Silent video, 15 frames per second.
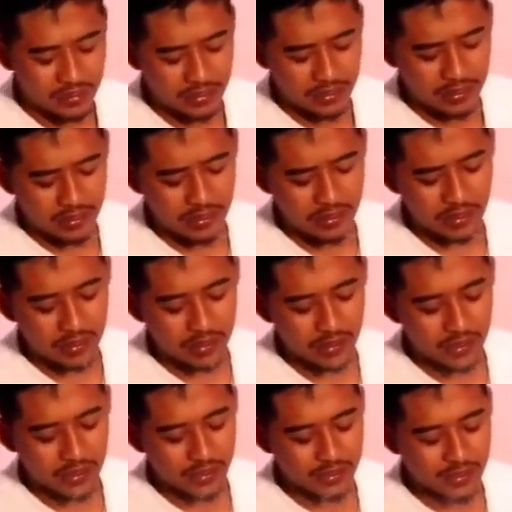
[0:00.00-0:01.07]
Uh,
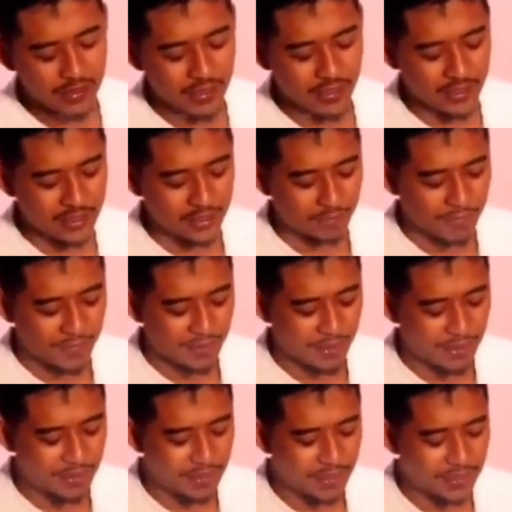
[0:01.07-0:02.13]
jadi
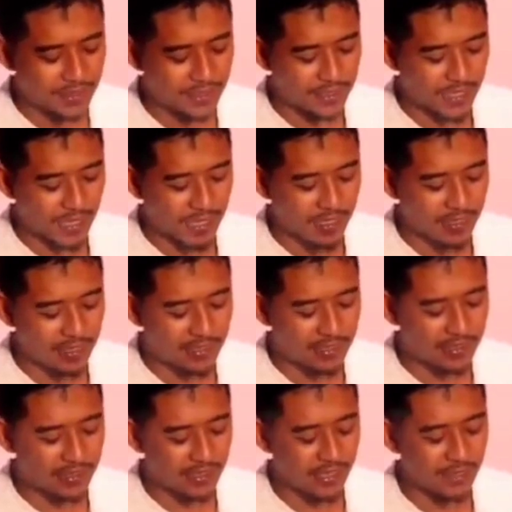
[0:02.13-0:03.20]
seperti yang saya ceritakan
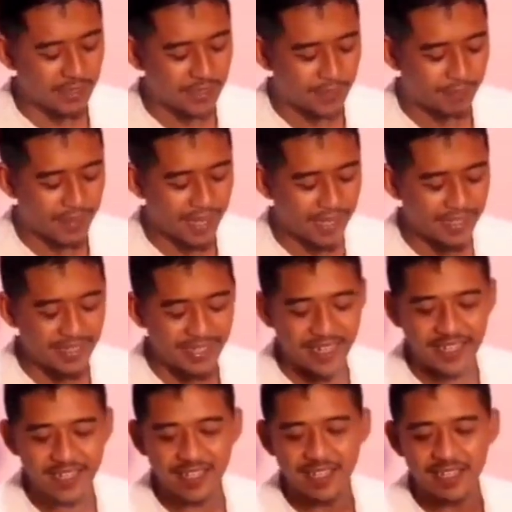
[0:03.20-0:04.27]
tadi uh, kemarin
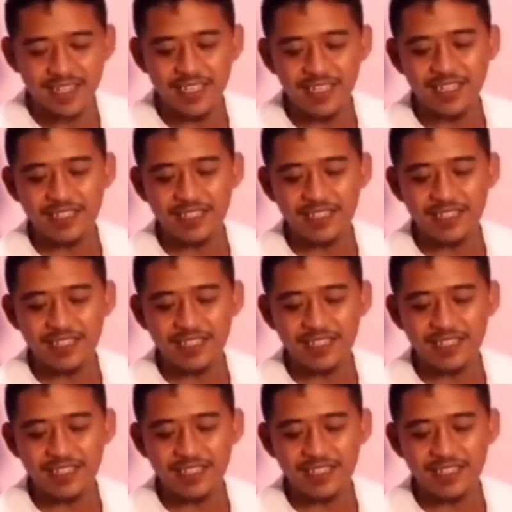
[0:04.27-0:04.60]
ya, hmm.